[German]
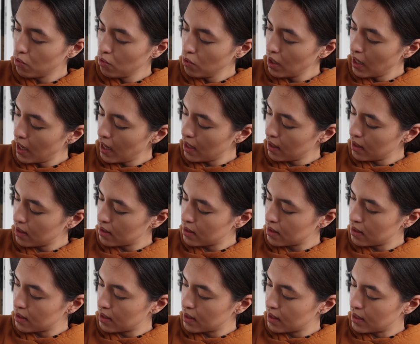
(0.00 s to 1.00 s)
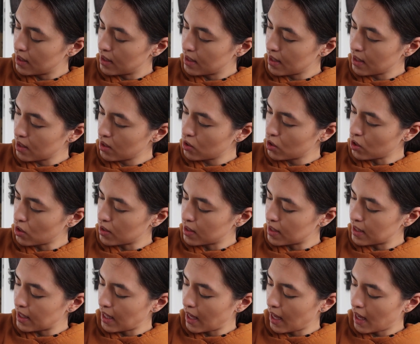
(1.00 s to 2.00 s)
Hula ist es
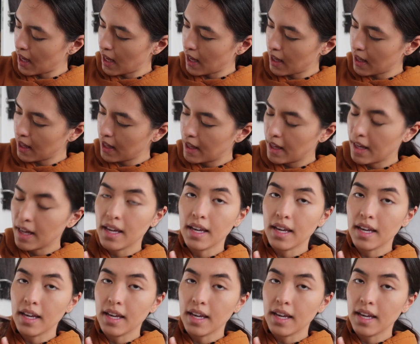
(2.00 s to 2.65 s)
schon sehr